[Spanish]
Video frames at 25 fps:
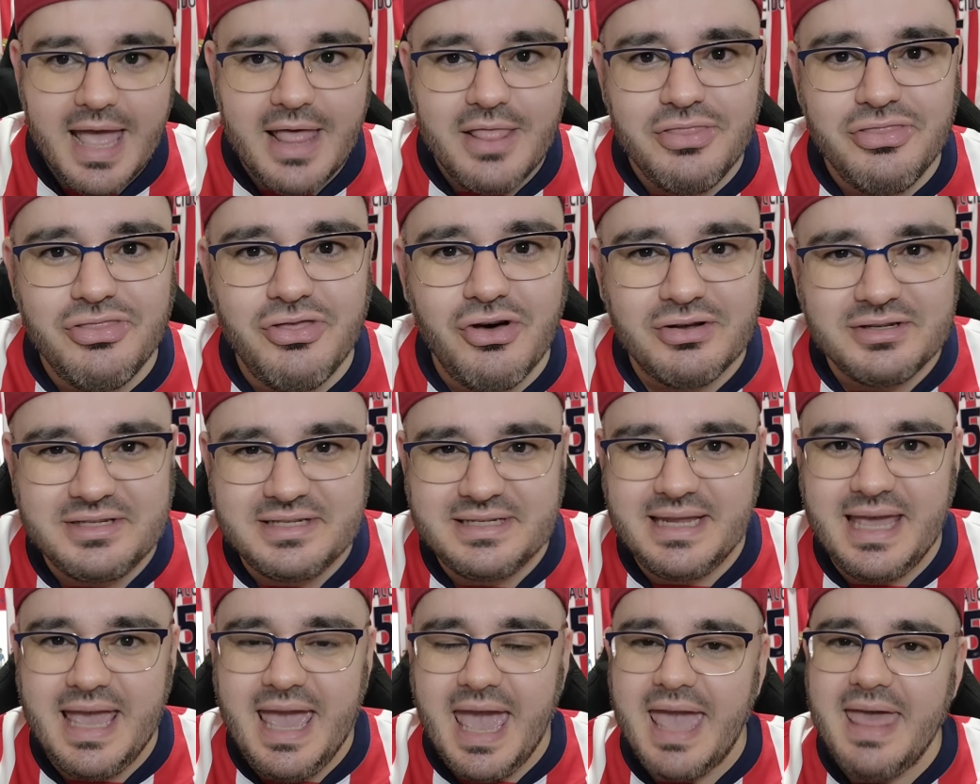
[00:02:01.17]

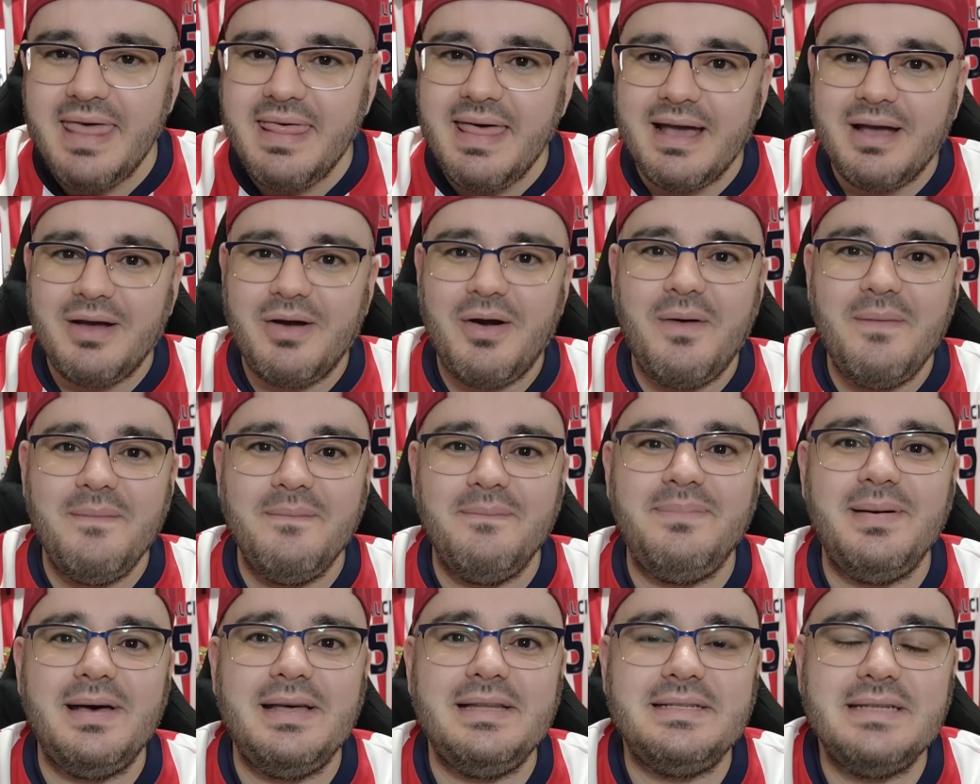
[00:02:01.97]
nos queda,
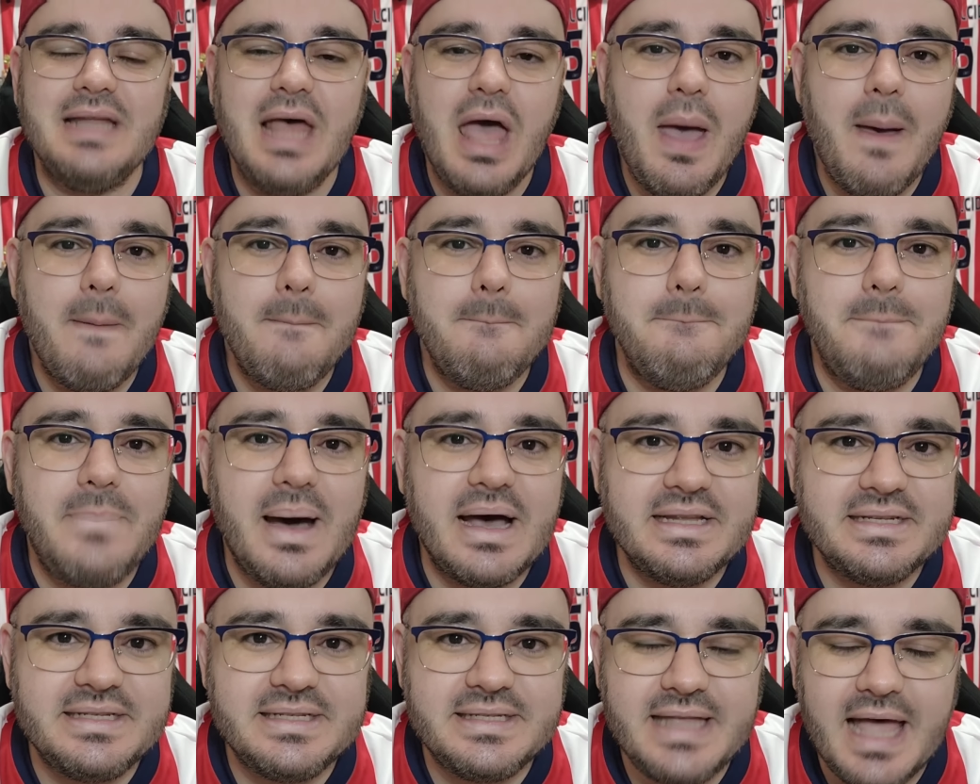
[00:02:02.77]
compas,
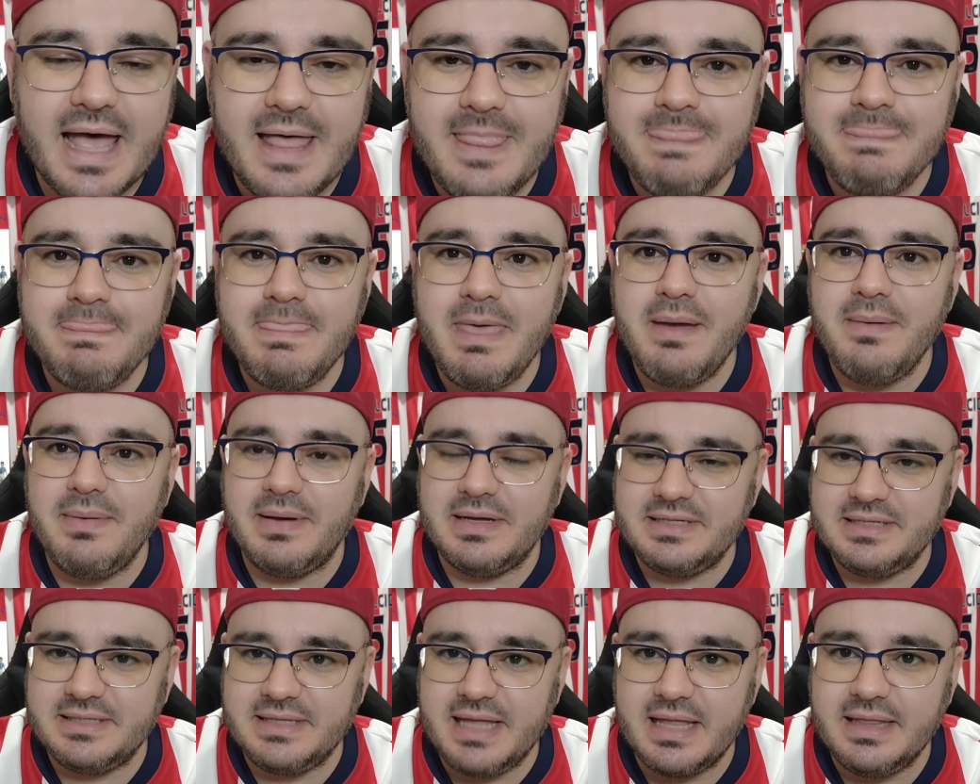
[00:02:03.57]
bastante,
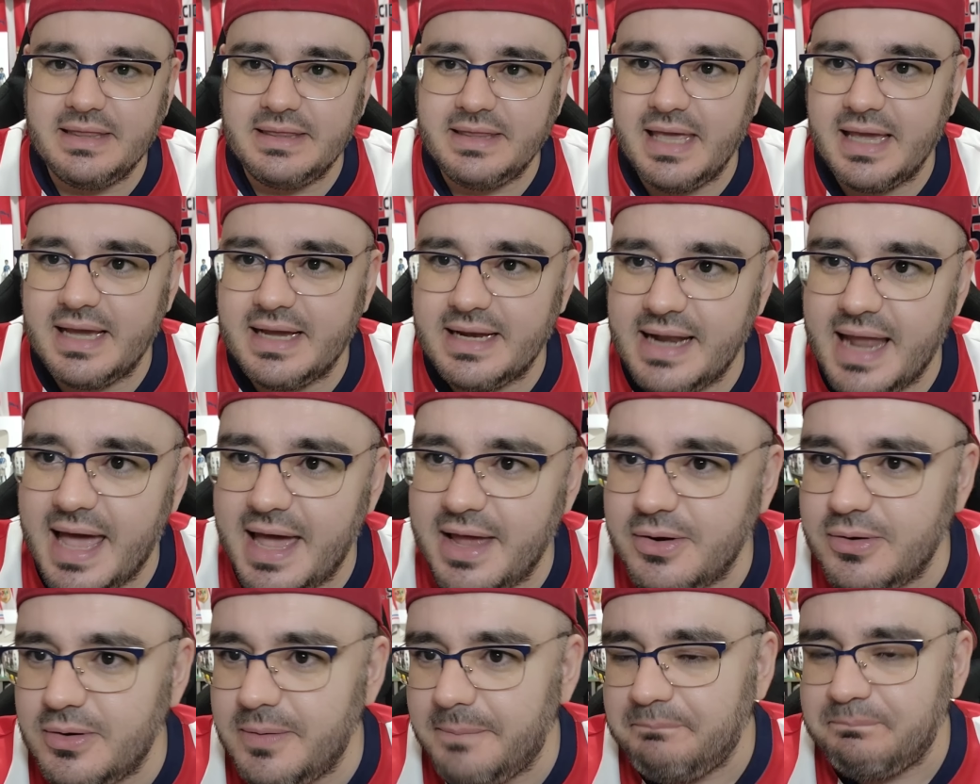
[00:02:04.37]
bastante
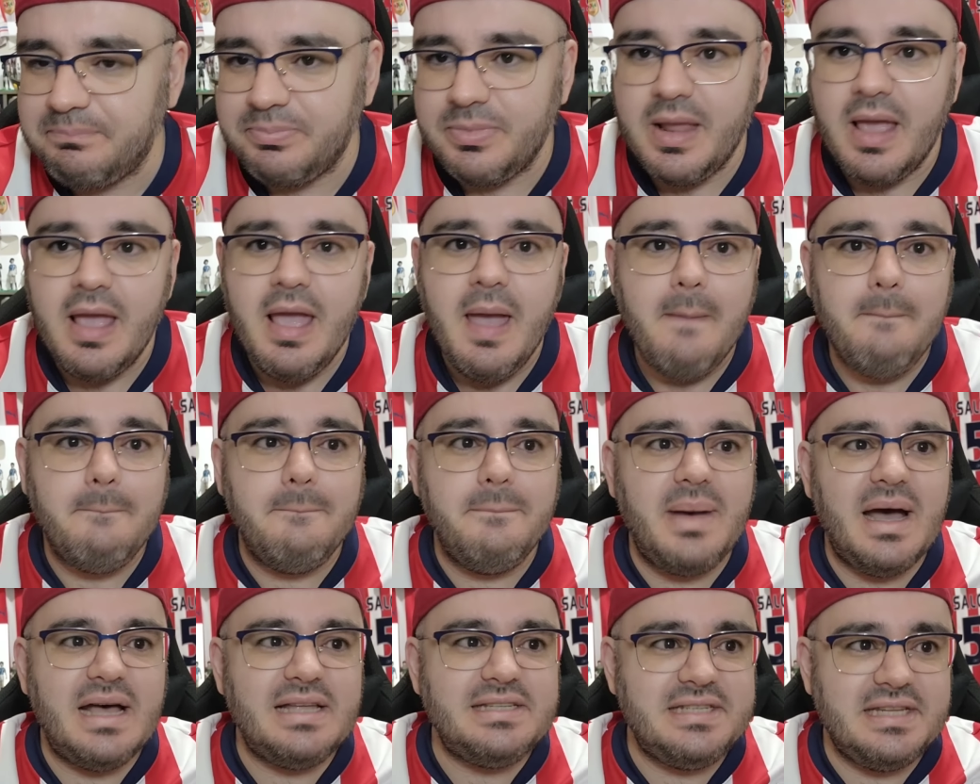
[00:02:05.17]
claro.
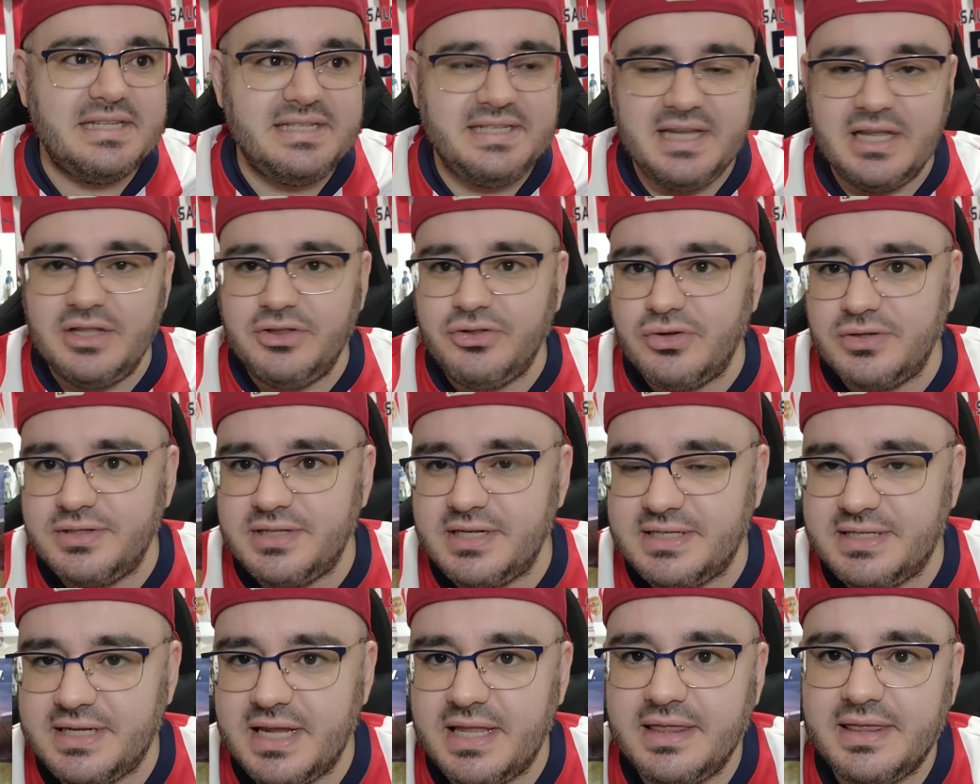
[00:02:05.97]
Más de
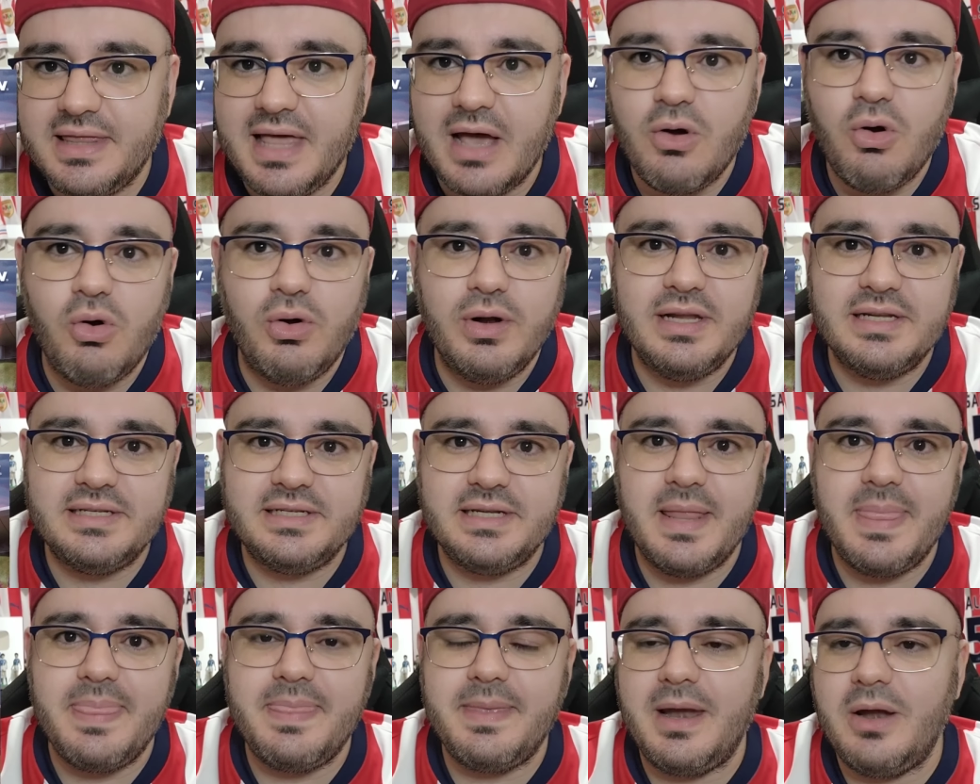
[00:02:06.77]
160 goles
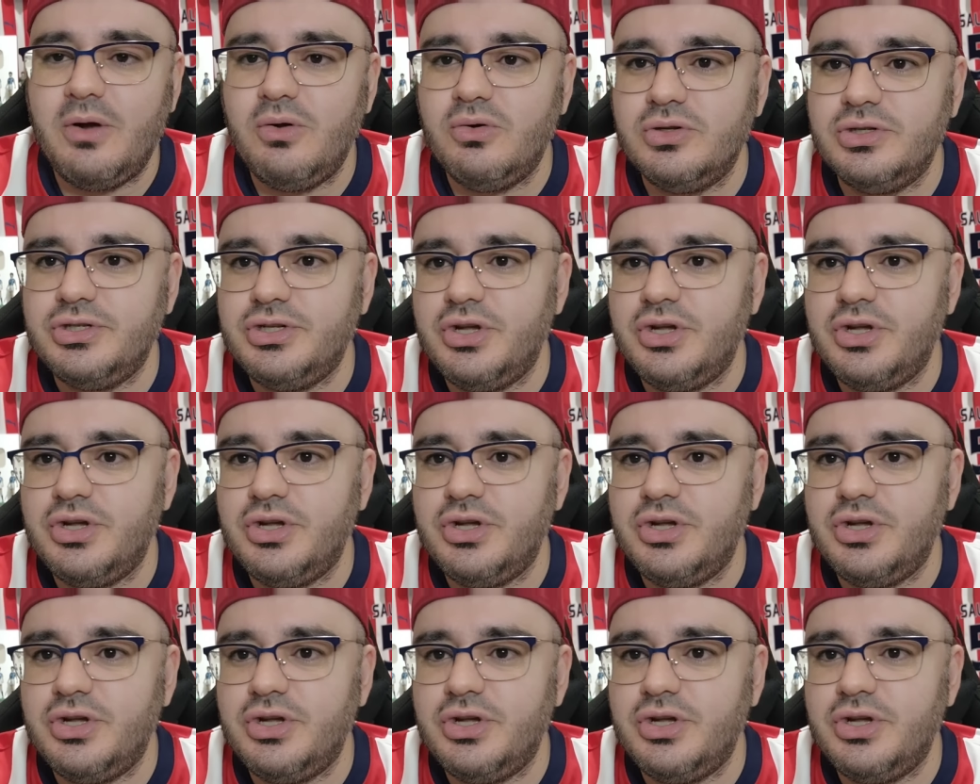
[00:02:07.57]
entre los